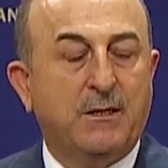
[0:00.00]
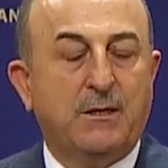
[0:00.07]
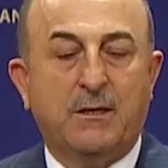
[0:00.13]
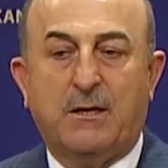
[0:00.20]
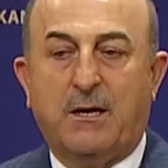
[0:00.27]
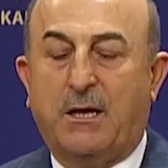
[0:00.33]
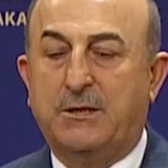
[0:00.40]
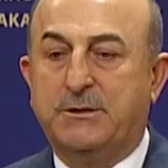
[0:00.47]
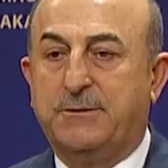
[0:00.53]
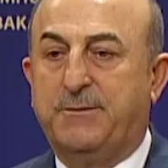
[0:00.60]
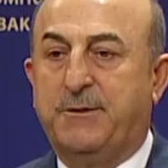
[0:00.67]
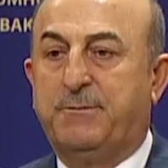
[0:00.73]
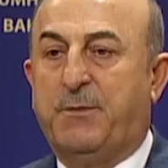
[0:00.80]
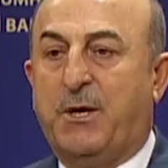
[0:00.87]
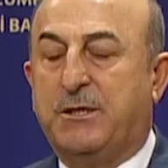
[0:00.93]
kalıcı
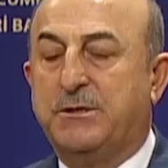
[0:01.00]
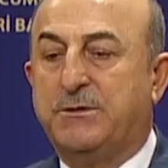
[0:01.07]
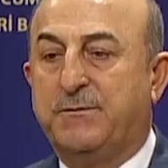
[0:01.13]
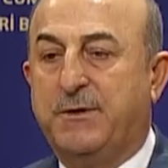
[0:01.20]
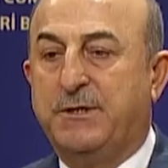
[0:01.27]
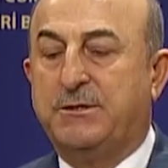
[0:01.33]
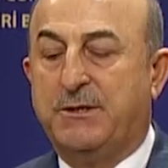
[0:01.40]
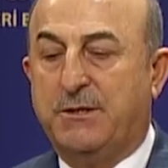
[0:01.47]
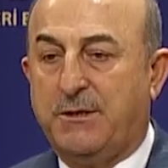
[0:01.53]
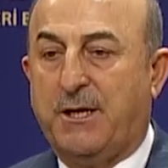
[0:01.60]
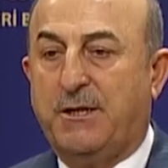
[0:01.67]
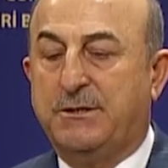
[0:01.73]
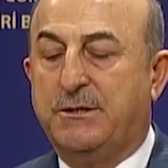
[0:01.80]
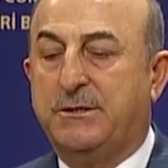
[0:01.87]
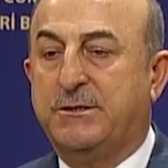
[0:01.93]
bir barış ve istikrar
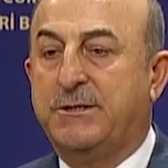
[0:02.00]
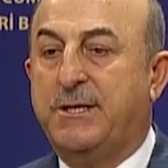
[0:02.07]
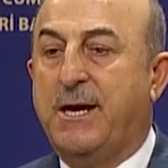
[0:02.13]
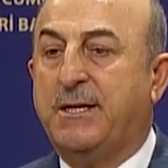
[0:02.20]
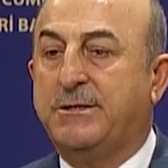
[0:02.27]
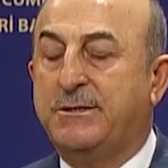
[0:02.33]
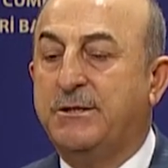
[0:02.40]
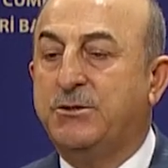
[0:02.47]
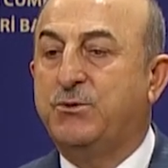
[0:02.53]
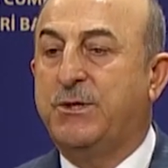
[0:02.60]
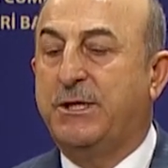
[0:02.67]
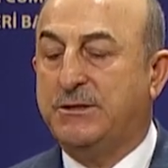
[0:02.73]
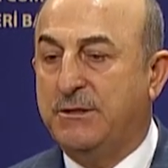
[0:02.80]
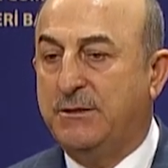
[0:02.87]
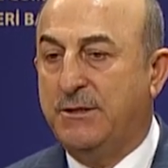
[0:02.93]
için siyasi
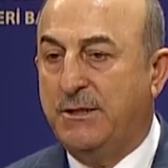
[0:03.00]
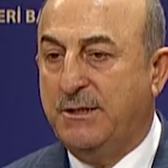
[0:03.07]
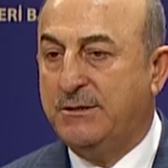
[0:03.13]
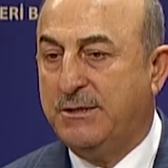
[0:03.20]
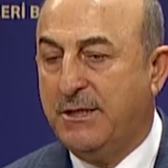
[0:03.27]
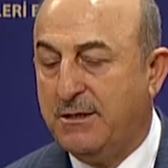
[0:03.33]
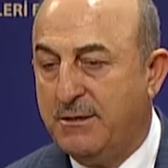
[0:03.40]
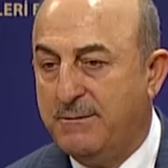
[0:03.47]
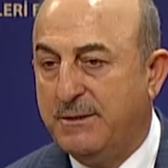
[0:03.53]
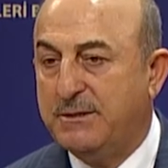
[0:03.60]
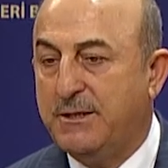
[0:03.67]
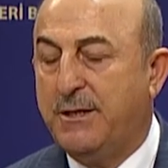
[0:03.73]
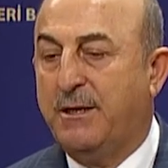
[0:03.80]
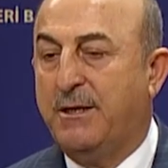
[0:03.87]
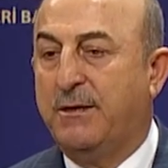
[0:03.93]
sürecin
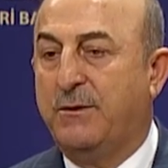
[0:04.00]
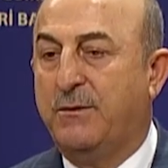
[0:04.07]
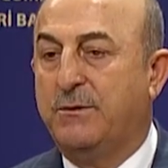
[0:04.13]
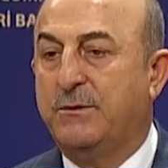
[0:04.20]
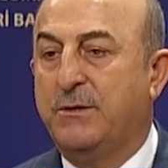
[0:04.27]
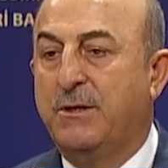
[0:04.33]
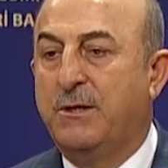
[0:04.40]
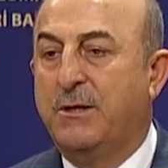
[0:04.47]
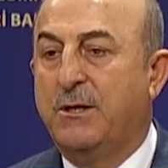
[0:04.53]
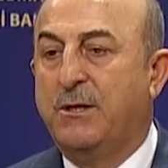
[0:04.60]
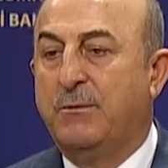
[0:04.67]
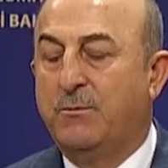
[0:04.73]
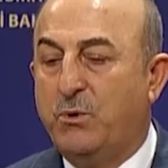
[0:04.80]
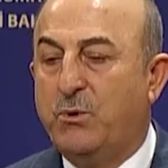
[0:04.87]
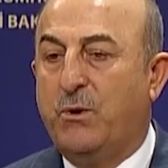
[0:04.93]
işletilmesi gerekiyor.
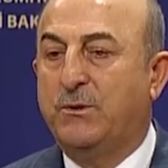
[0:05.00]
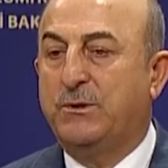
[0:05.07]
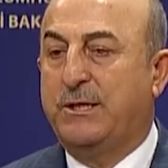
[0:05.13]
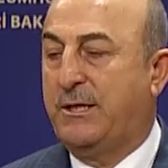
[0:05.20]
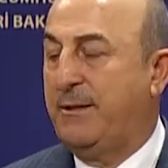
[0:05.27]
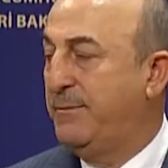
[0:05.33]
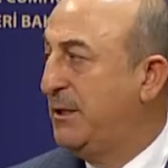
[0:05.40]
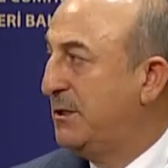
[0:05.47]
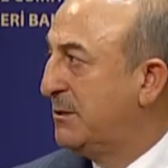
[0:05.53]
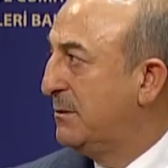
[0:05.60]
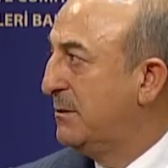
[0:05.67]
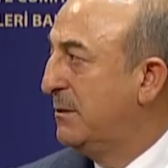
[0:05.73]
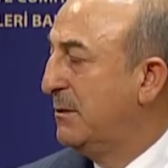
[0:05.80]
Bu konuda da biz